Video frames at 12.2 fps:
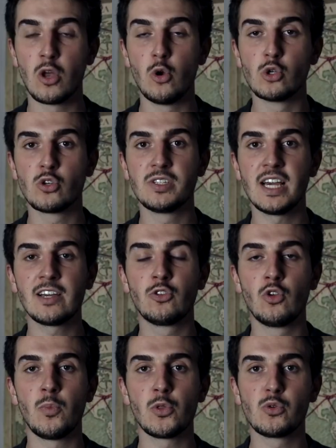Le Zodiac
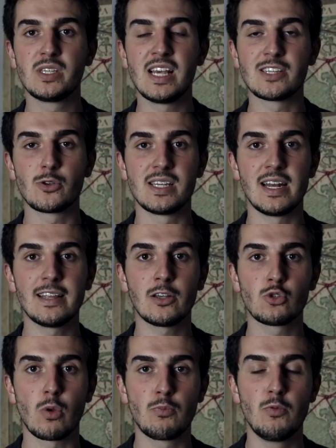demande aussi à ce que ses
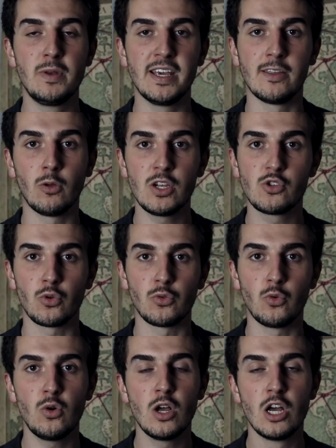lettres soient publiées dans les
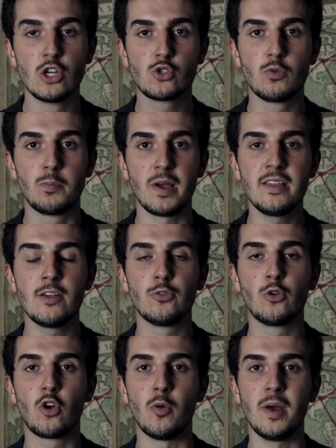journaux, sous peine
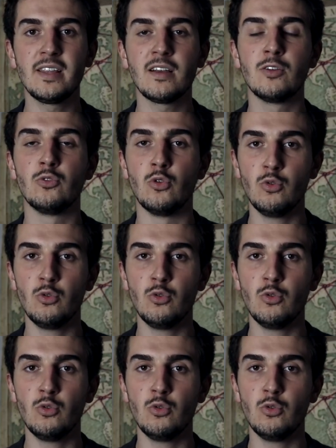de commettre de